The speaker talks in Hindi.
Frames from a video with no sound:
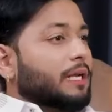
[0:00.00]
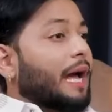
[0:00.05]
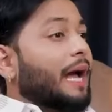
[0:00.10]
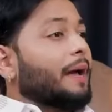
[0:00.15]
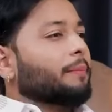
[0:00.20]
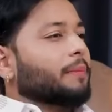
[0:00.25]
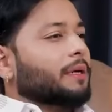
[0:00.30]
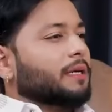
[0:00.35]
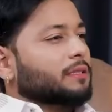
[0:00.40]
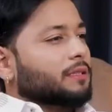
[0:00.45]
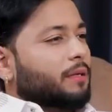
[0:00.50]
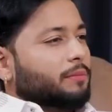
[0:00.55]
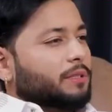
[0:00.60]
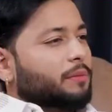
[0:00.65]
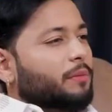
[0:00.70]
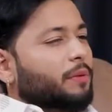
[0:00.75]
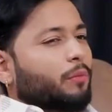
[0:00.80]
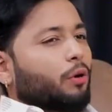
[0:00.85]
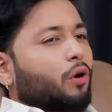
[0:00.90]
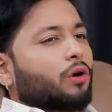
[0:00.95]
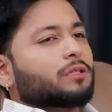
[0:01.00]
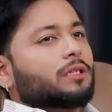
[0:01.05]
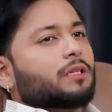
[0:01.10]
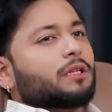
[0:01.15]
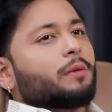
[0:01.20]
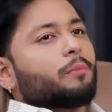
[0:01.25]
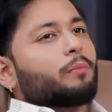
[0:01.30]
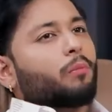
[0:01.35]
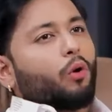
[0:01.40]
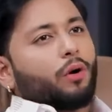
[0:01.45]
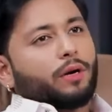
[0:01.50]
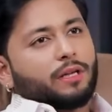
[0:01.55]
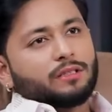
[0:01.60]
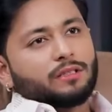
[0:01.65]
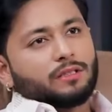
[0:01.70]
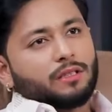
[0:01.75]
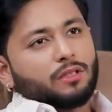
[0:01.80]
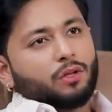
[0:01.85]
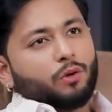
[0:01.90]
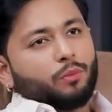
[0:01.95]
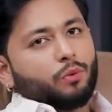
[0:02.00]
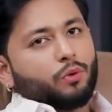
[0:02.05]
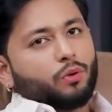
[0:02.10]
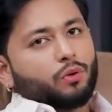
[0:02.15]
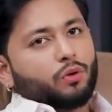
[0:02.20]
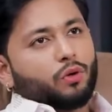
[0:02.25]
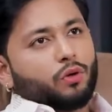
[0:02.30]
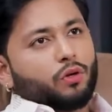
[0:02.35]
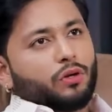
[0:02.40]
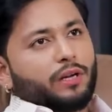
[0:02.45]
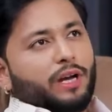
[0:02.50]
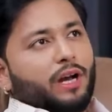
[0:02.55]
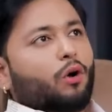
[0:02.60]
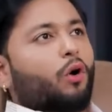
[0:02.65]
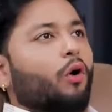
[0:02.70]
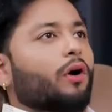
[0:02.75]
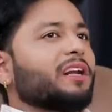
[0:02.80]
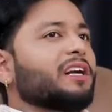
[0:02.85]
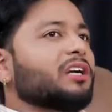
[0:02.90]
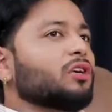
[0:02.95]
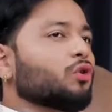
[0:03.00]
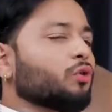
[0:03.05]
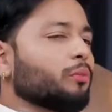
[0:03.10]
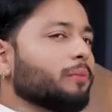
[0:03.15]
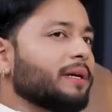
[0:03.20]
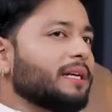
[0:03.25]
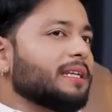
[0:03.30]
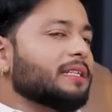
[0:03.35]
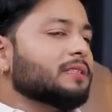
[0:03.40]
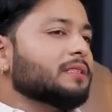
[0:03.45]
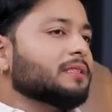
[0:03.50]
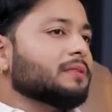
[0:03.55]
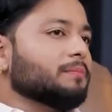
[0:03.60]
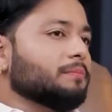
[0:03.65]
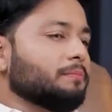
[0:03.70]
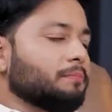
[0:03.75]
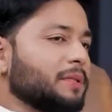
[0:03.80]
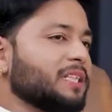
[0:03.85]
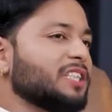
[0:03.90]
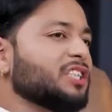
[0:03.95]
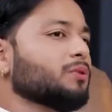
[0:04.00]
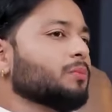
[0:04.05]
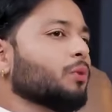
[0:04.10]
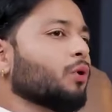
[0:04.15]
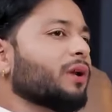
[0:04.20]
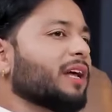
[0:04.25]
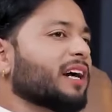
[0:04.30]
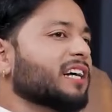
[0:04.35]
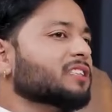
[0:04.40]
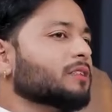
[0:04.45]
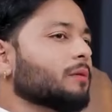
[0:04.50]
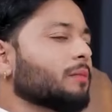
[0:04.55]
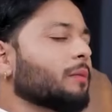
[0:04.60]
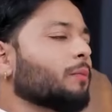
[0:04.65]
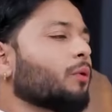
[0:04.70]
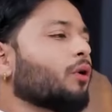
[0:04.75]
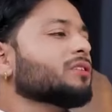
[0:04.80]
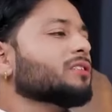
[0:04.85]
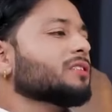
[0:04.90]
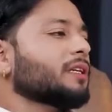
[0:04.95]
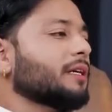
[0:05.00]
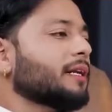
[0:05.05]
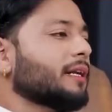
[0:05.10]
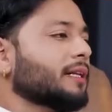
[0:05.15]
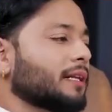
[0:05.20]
टाइम के हिसाब से मैं बहुत ज़्यादा इंपॉर्टेंस देता हूँ मुहूर्त को क्योंकि अकॉर्डिंग टू मी बीज बोने का समय बहुत सही